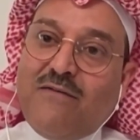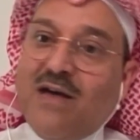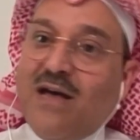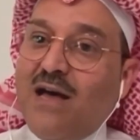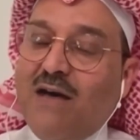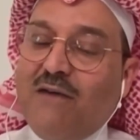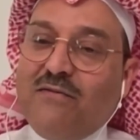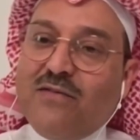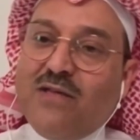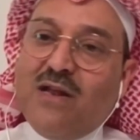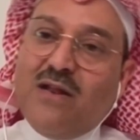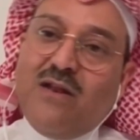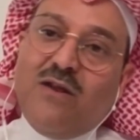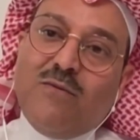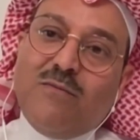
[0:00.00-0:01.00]

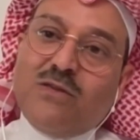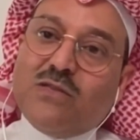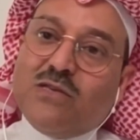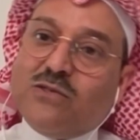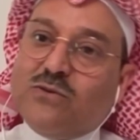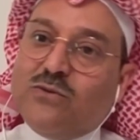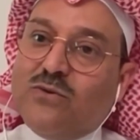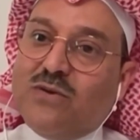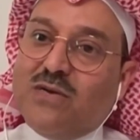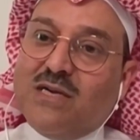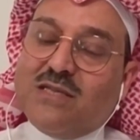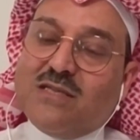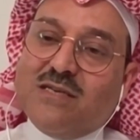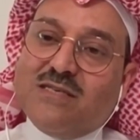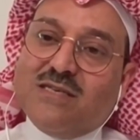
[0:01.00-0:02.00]
فافضل انهم يتجهون
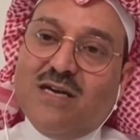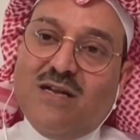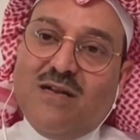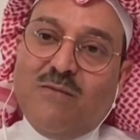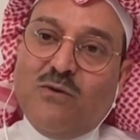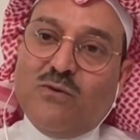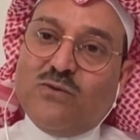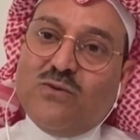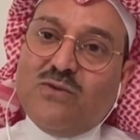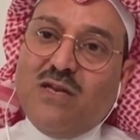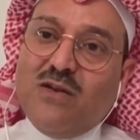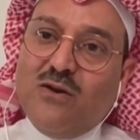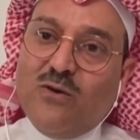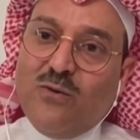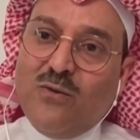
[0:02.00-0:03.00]
الاتجاه
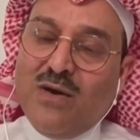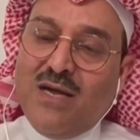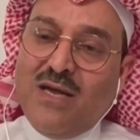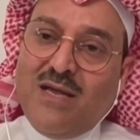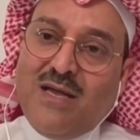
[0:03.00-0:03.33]
الموجود اللي هو